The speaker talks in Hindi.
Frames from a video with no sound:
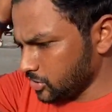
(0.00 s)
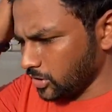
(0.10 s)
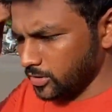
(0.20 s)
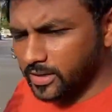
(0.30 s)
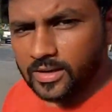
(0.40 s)

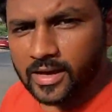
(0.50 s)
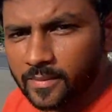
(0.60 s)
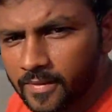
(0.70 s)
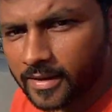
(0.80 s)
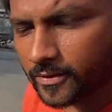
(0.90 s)
चलो ये
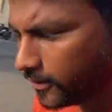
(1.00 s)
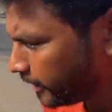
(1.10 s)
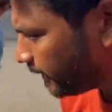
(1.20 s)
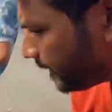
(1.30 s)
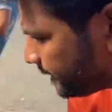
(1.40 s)
काम एक हो
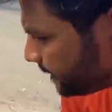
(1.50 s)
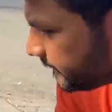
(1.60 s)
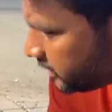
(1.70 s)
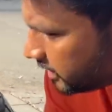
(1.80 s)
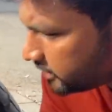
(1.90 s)
गया
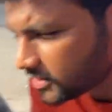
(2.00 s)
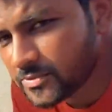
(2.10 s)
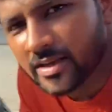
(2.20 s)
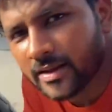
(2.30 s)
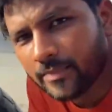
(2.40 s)
ये जब
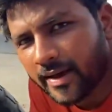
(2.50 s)
से